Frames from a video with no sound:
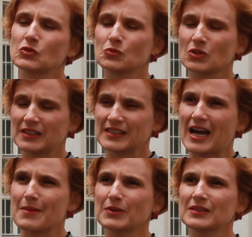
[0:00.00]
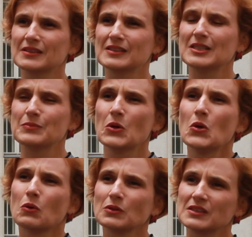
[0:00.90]
zum Solidarprinzip
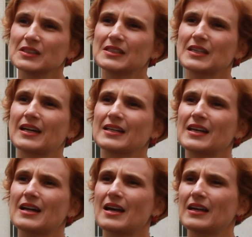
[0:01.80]
und sich an der